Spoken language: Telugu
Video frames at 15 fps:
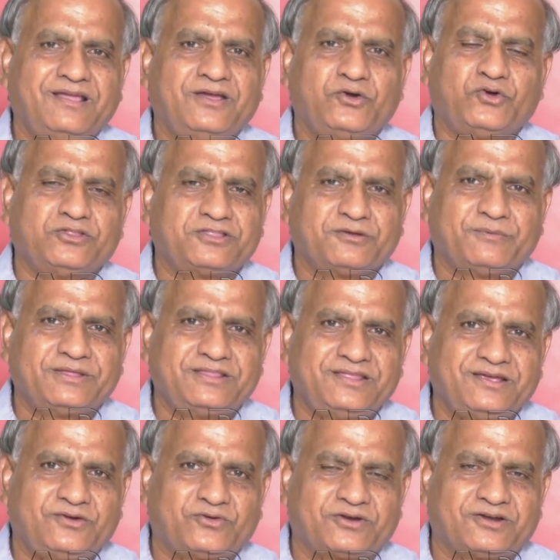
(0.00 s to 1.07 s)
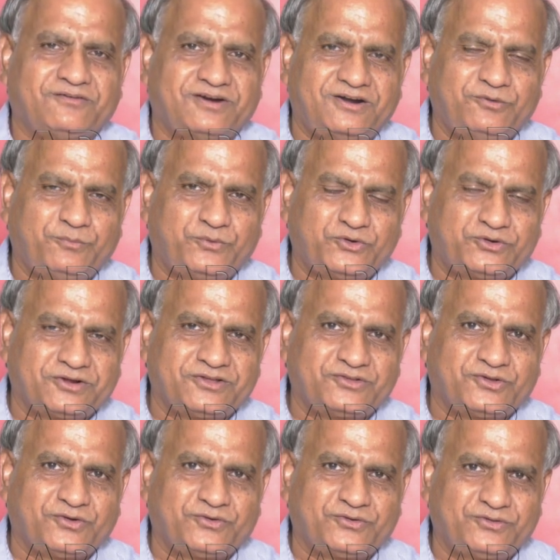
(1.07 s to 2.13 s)
కొంతమంది కుర్రవాళ్ళు
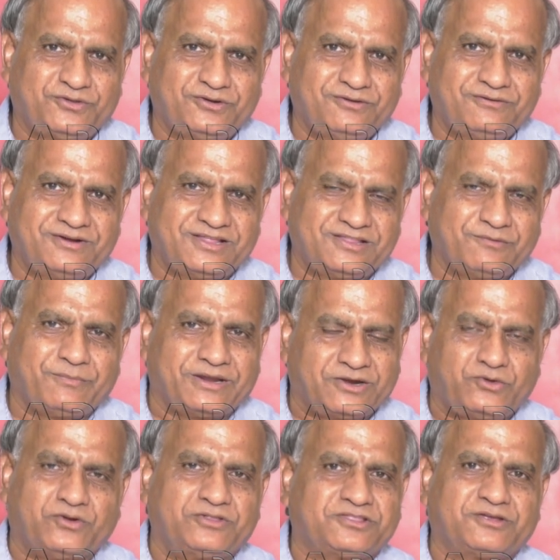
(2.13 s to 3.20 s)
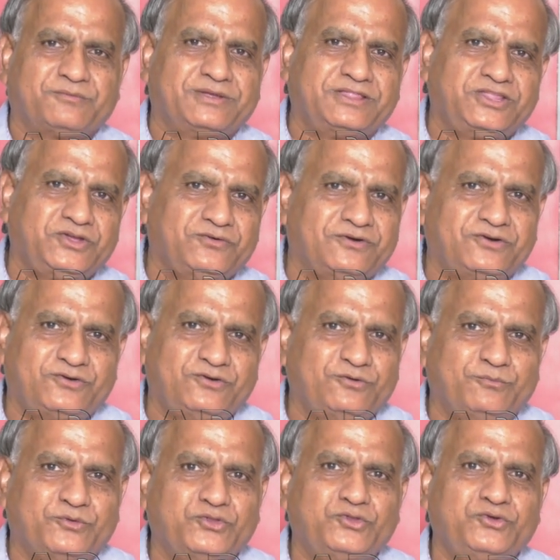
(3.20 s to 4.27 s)
పుట్టుకతో వృద్ధులు లేకపోతే మరి కొంతమంది యువకులు
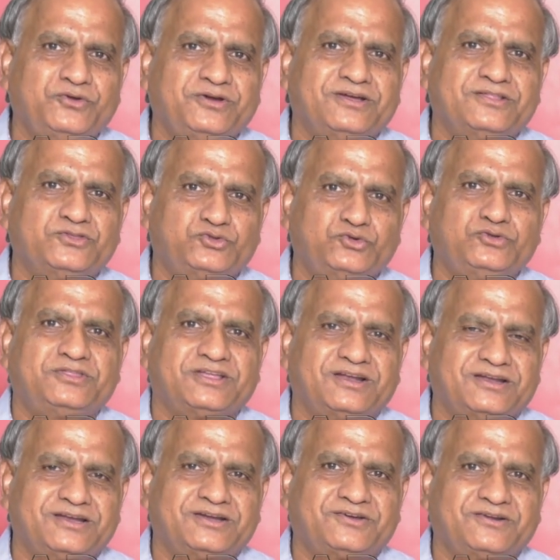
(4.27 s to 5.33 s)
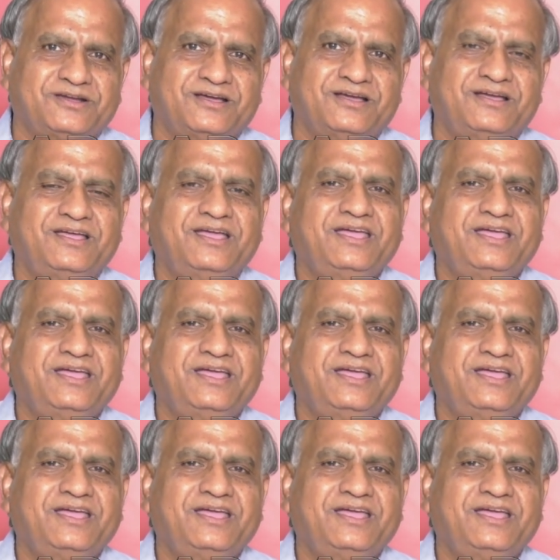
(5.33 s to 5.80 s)
ముందు యుగం దూతలు అన్నట్టుగా